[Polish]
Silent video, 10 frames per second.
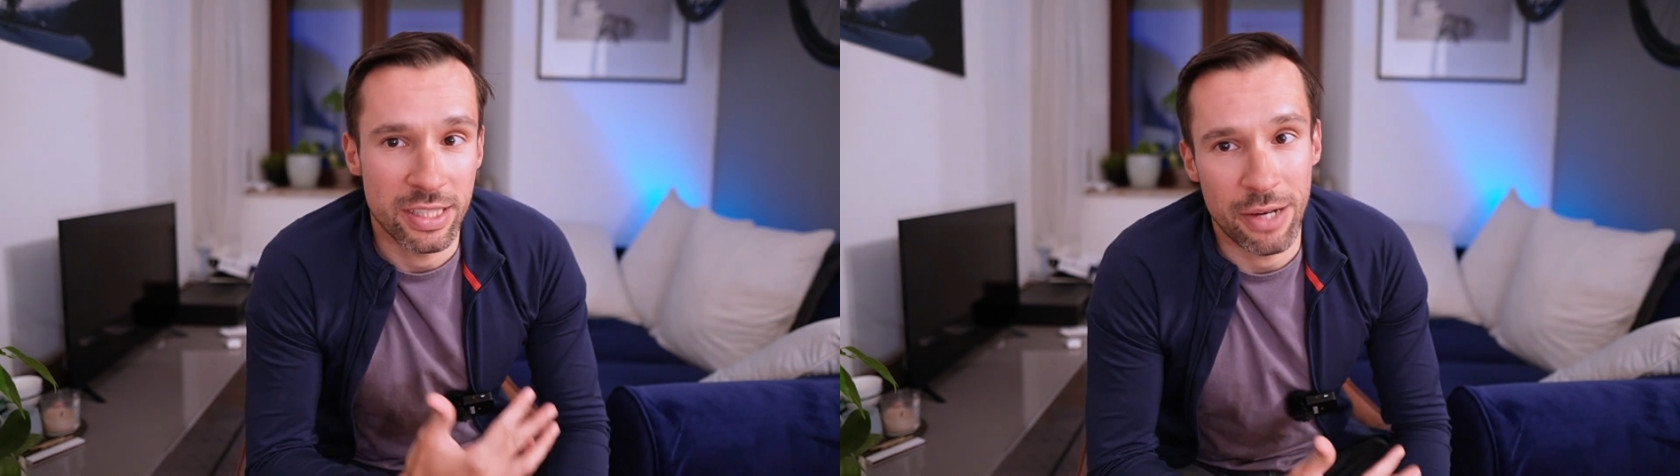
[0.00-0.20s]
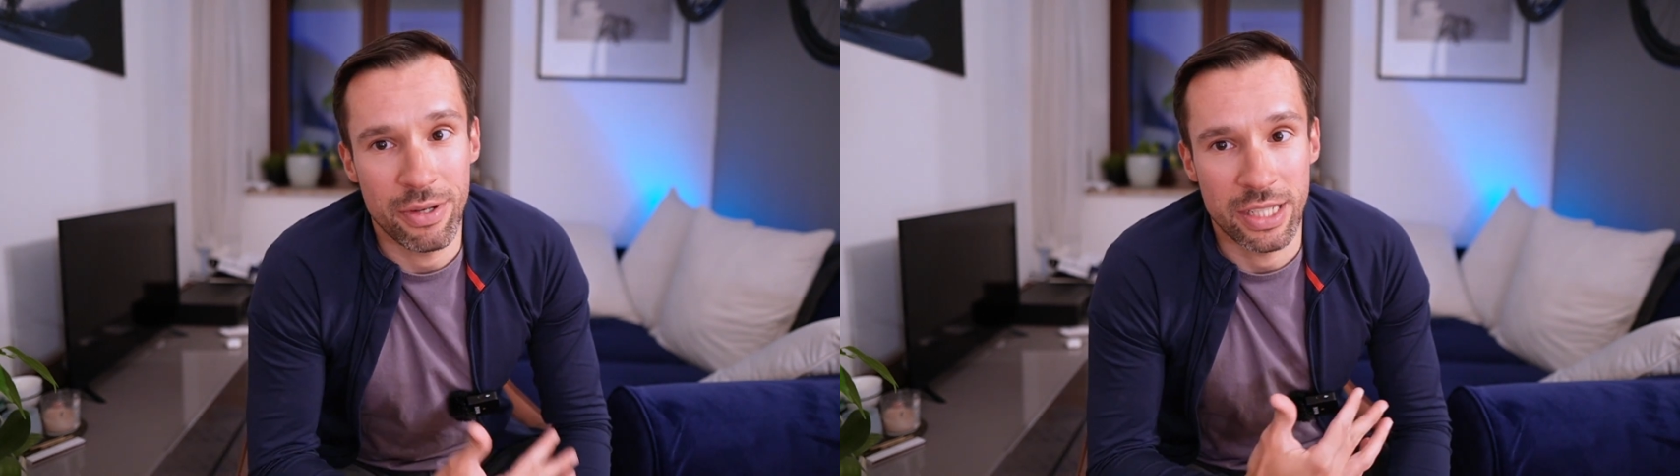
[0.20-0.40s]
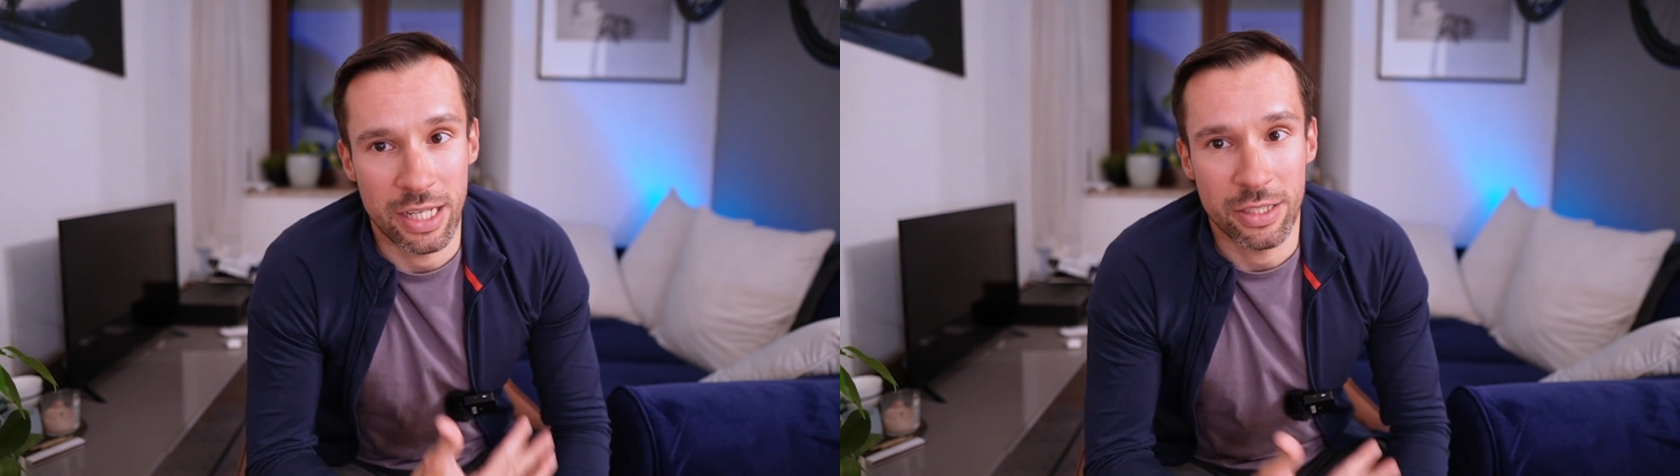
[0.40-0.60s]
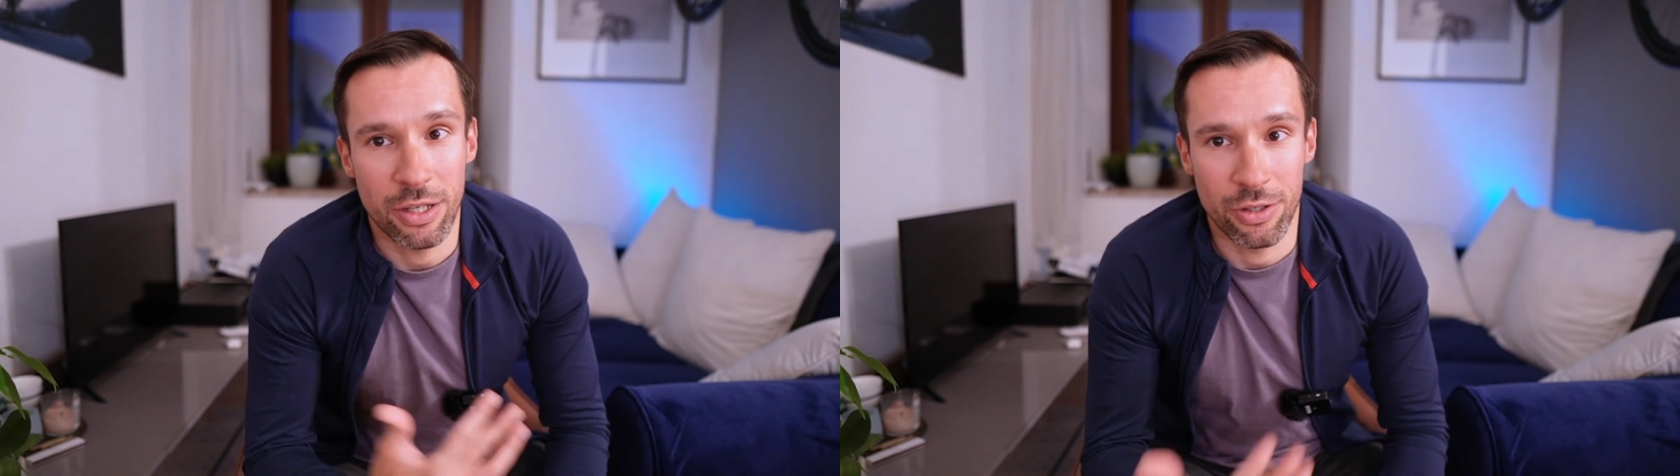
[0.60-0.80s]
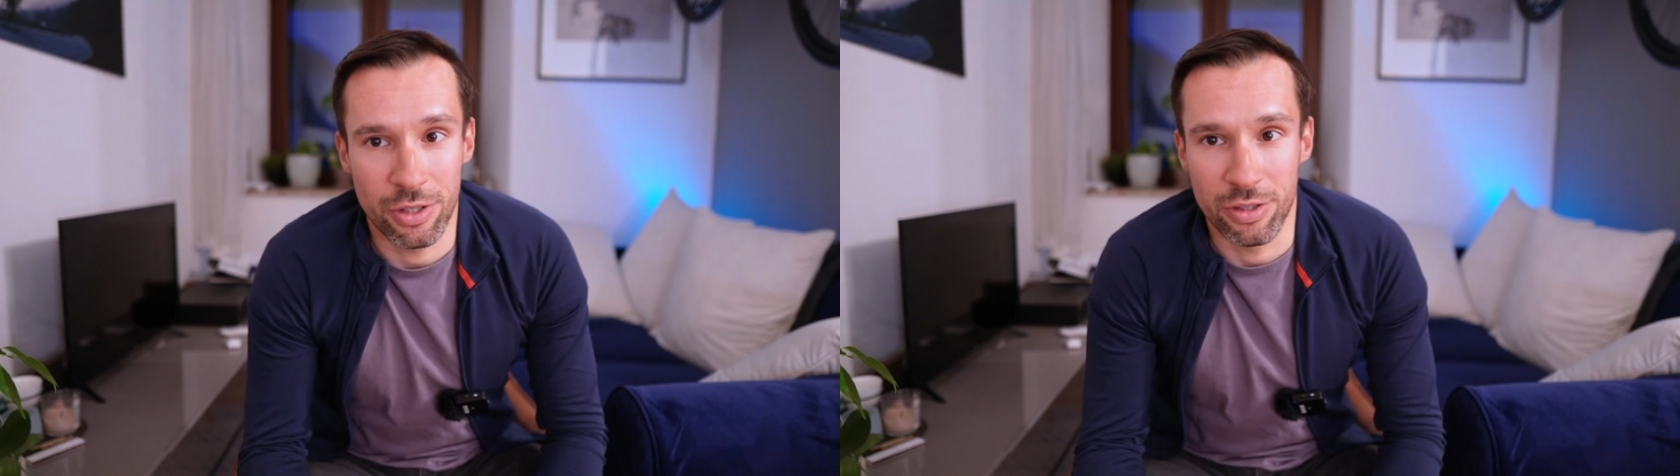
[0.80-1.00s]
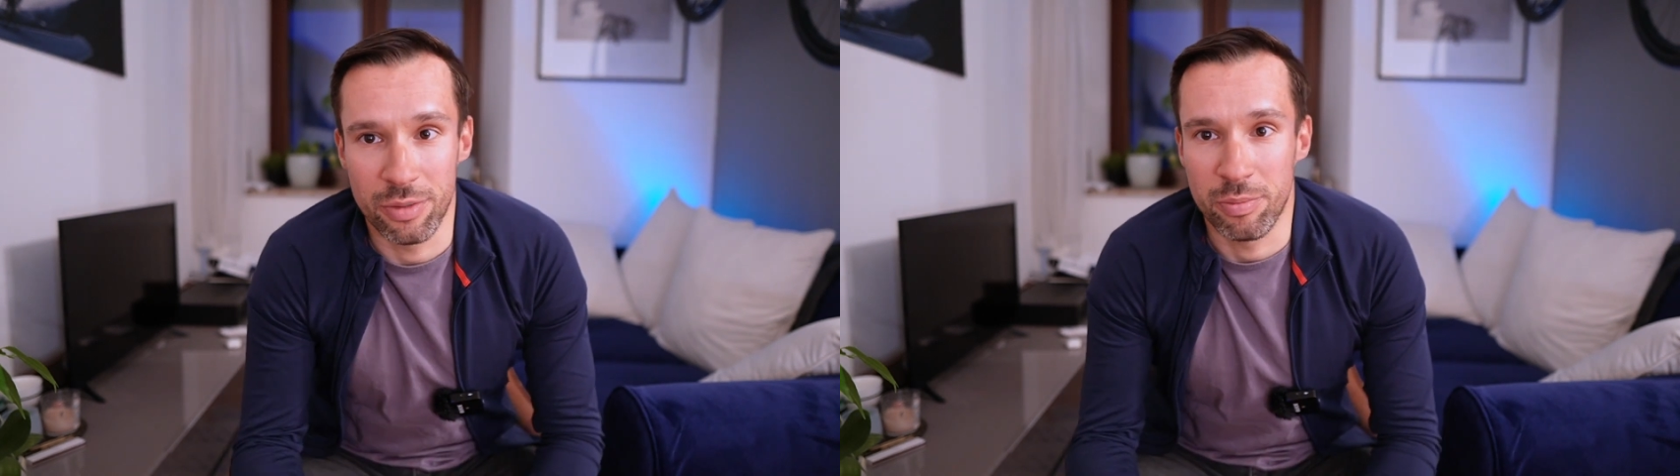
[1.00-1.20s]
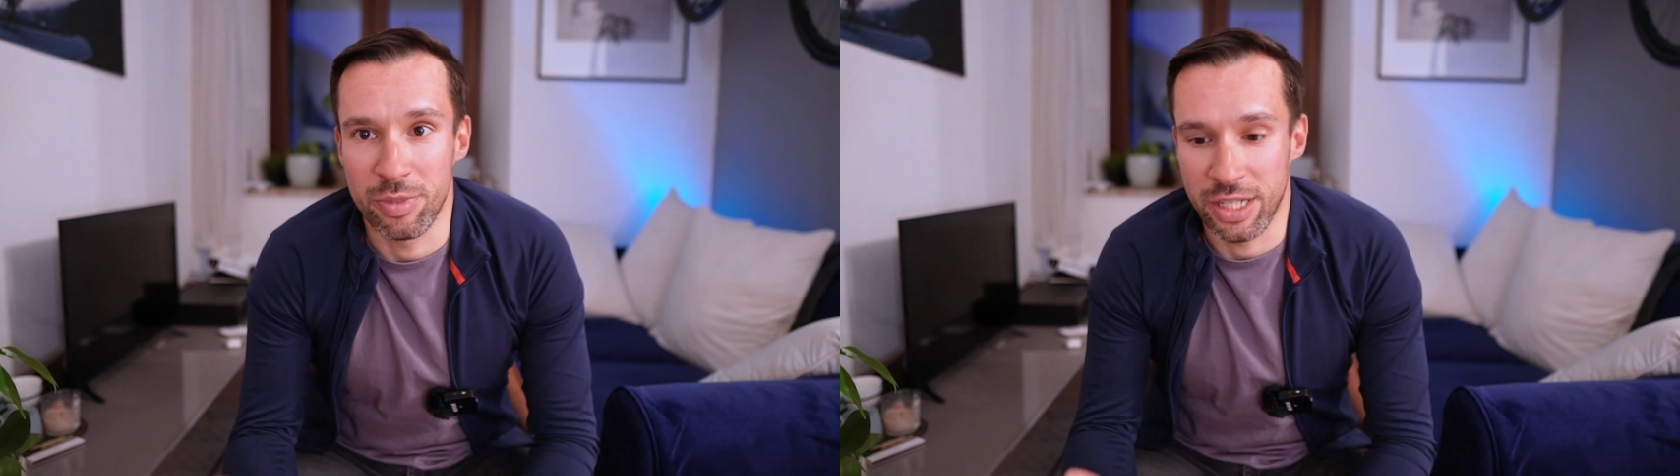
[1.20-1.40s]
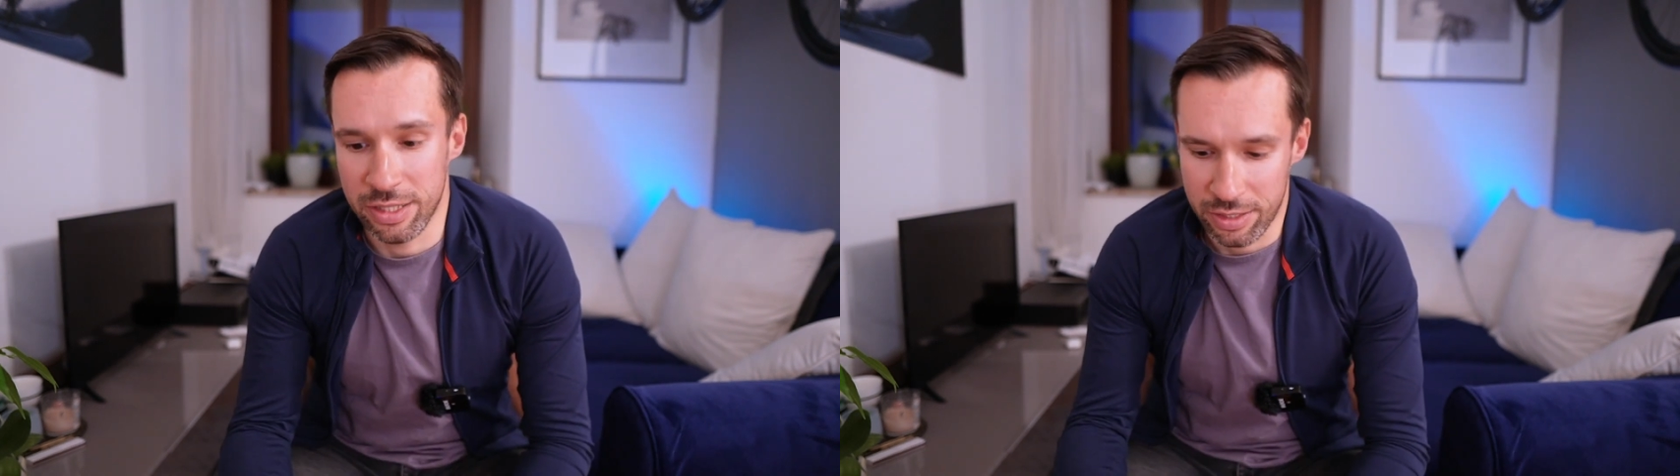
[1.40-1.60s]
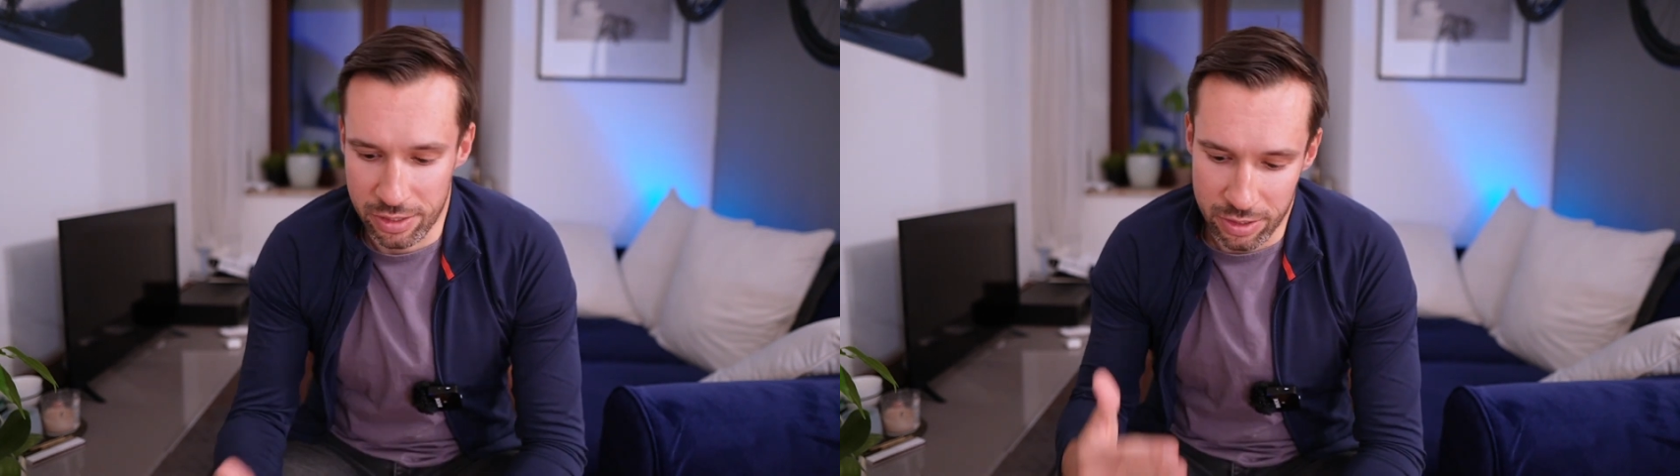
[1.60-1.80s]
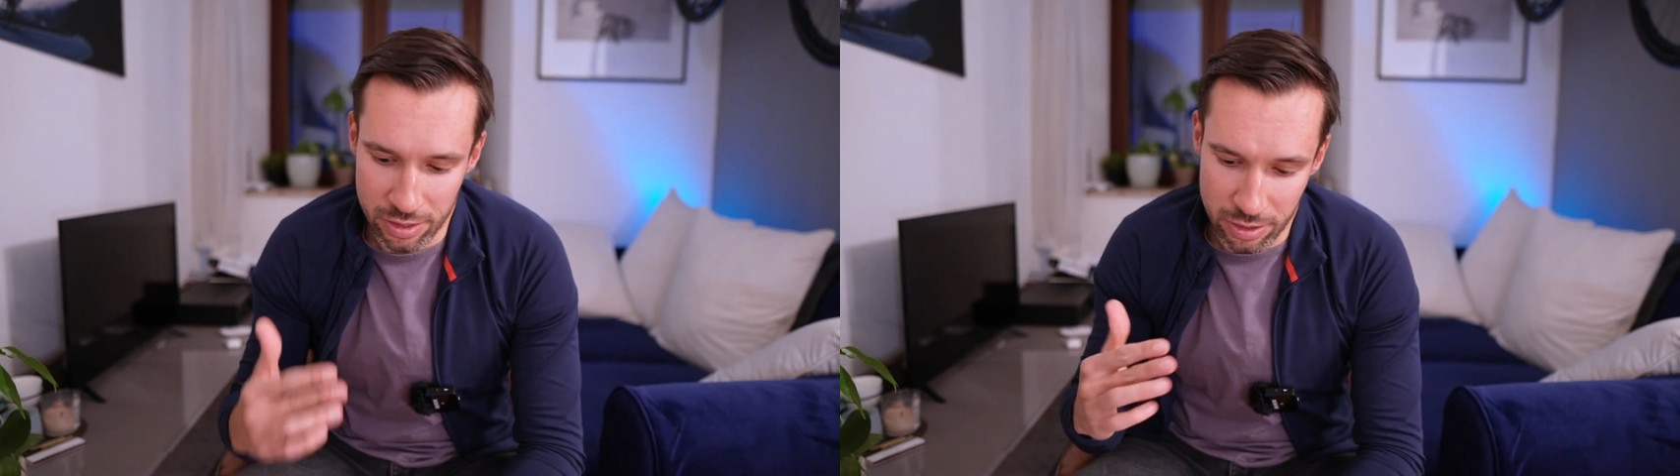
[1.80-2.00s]
cały czas chronionym
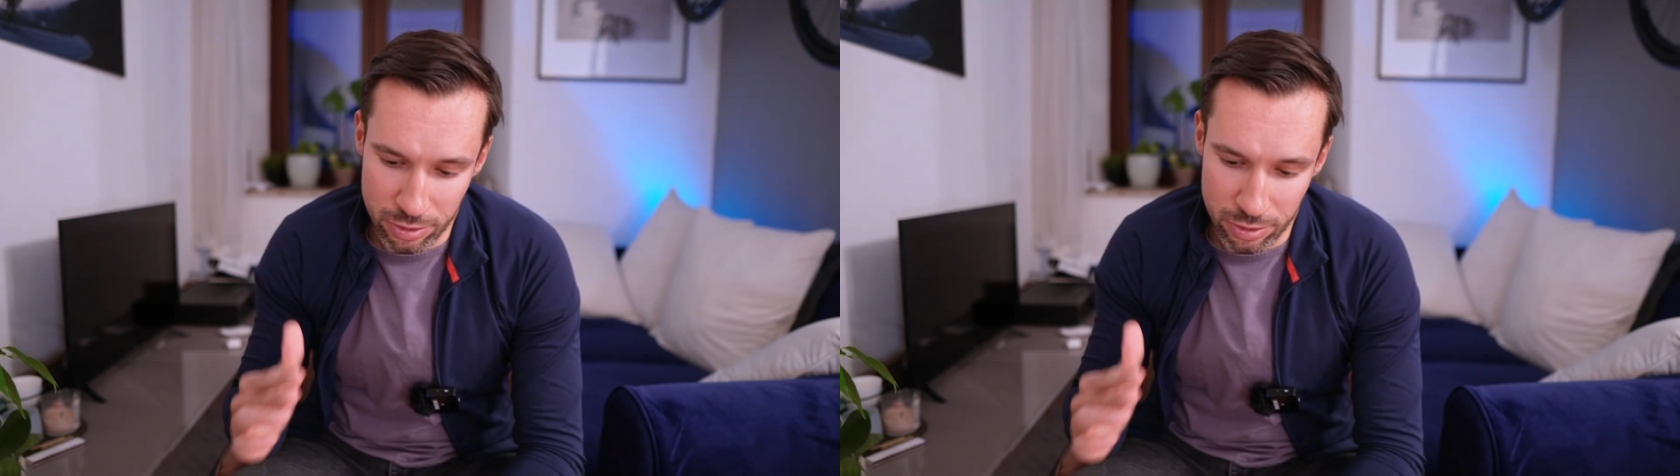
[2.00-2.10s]
przez y,